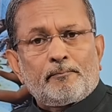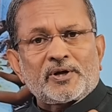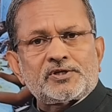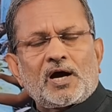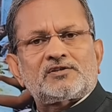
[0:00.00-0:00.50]

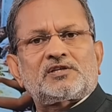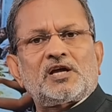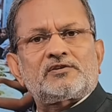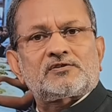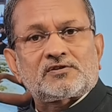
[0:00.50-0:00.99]
50
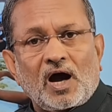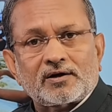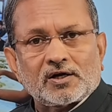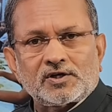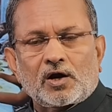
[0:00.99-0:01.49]
से
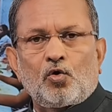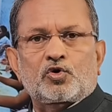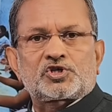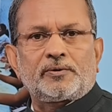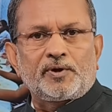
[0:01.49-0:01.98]
साठ हजार लोग
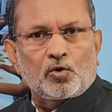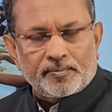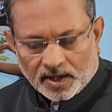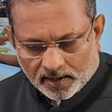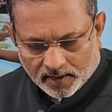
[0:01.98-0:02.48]
शिविरों
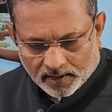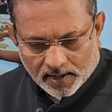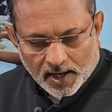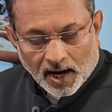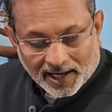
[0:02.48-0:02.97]
में रह रहे हैं
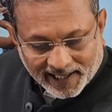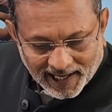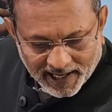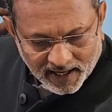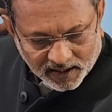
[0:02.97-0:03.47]

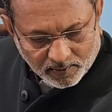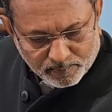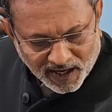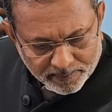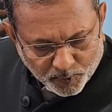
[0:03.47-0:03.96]
अकेले अगर
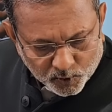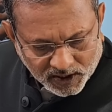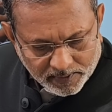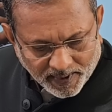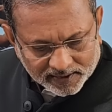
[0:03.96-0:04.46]
मणिपुर
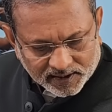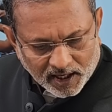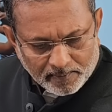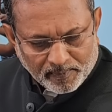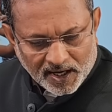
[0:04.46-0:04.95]
की बात
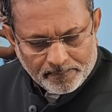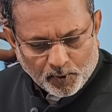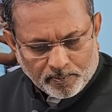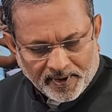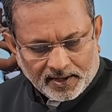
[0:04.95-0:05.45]
करें
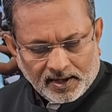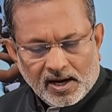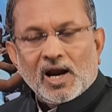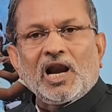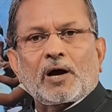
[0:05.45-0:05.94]
मणिपुर में ही
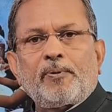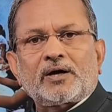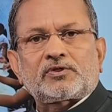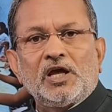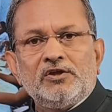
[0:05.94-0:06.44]

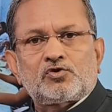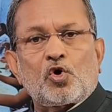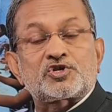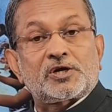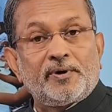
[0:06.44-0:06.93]
लगभग
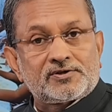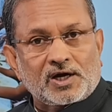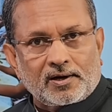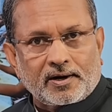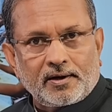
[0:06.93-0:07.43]
300 शिविर
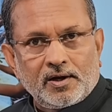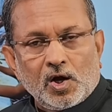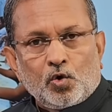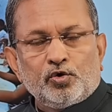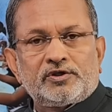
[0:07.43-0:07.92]
चल रहे हैं
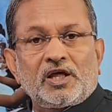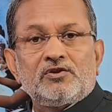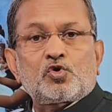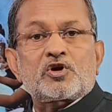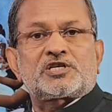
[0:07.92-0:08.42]
उन
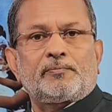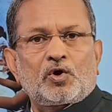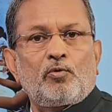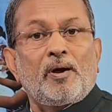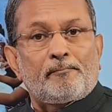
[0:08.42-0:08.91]
300
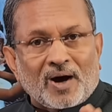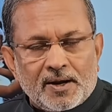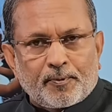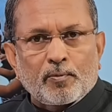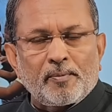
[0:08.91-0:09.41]
शिविरों में
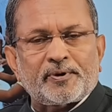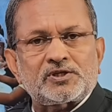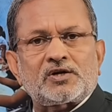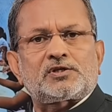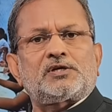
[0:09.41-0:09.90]
मणिपुर में
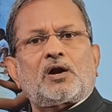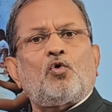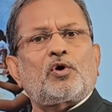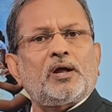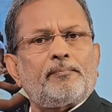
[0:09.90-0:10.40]
पचास हजार
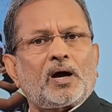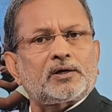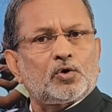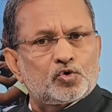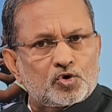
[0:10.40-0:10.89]
लोग हैं
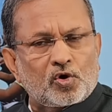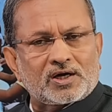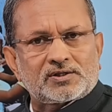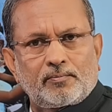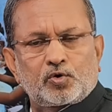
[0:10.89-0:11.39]
बाकी कुछ लोग
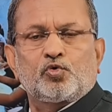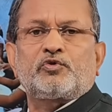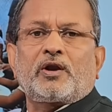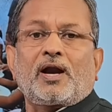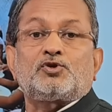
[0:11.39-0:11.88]
असम और
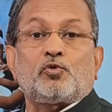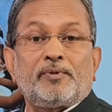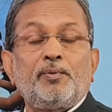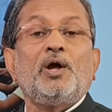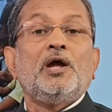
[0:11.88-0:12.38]
दूसरे राज्यों
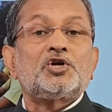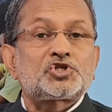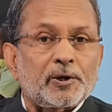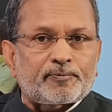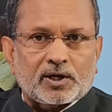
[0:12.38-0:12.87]
में भी
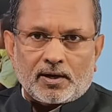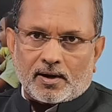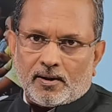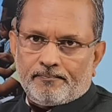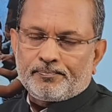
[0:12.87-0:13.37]
शिफ्ट किए गए